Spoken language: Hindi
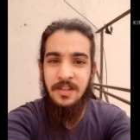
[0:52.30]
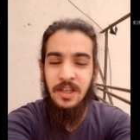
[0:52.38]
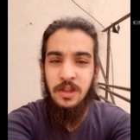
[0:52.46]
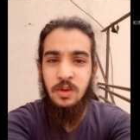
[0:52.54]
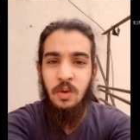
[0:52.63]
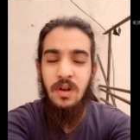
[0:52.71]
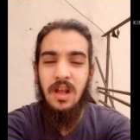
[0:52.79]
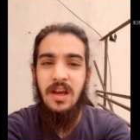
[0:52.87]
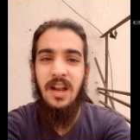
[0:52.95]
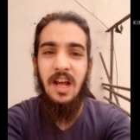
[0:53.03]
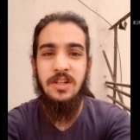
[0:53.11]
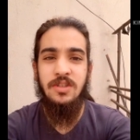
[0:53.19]
ये तुगलक
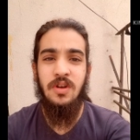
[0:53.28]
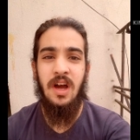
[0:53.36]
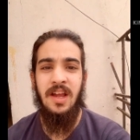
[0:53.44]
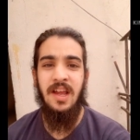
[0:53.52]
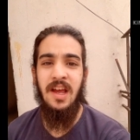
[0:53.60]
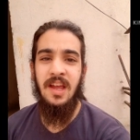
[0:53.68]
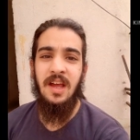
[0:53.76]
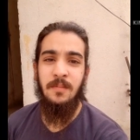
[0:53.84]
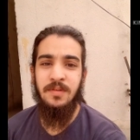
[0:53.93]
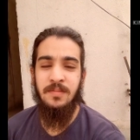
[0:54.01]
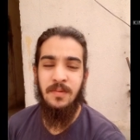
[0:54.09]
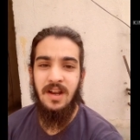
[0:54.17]
राज जो आया है
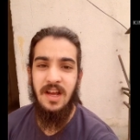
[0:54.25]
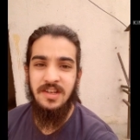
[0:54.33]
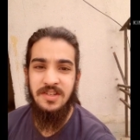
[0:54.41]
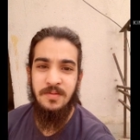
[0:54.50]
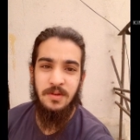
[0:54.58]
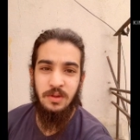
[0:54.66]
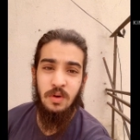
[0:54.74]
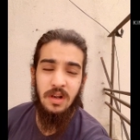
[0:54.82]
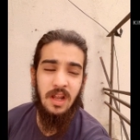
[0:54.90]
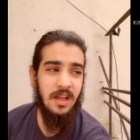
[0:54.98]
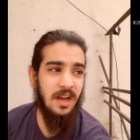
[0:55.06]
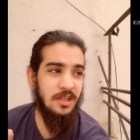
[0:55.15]
अब इस महाराष्ट्र में
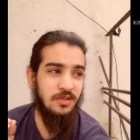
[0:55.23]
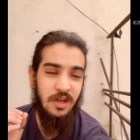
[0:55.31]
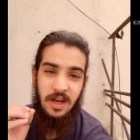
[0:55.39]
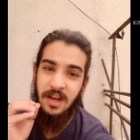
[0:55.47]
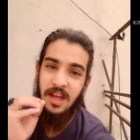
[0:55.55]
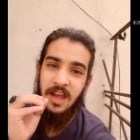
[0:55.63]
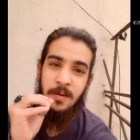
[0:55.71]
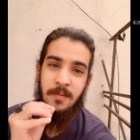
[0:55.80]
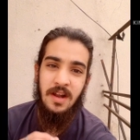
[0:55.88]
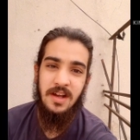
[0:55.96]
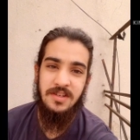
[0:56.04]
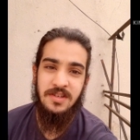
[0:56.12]
तुगलक राज जो आ गया है
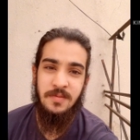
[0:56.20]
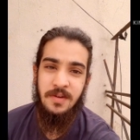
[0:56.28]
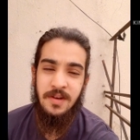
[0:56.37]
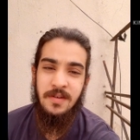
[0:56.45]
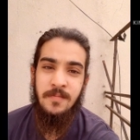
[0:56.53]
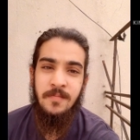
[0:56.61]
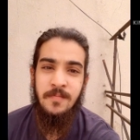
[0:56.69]
महाराष्ट्र में